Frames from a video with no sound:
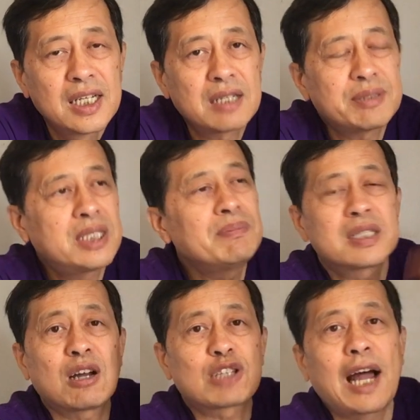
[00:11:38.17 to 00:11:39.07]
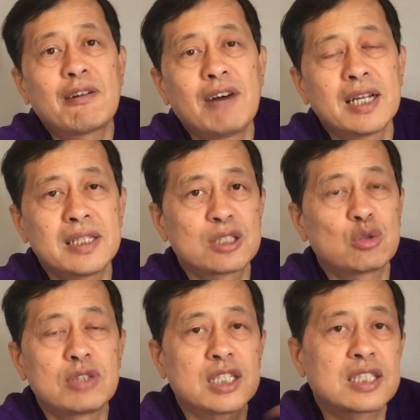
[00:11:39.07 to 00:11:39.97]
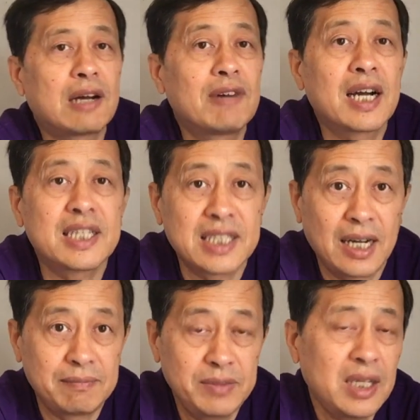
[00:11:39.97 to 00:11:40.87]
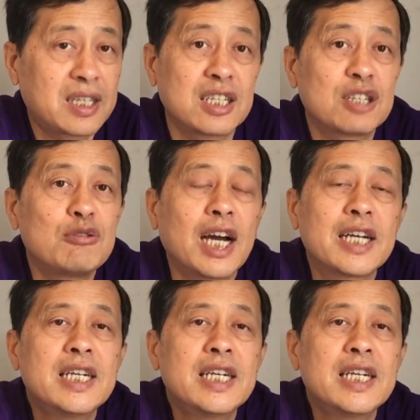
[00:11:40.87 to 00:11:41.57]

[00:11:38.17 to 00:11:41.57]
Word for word: 那么金门到台湾那中间是台湾海峡，那隔得远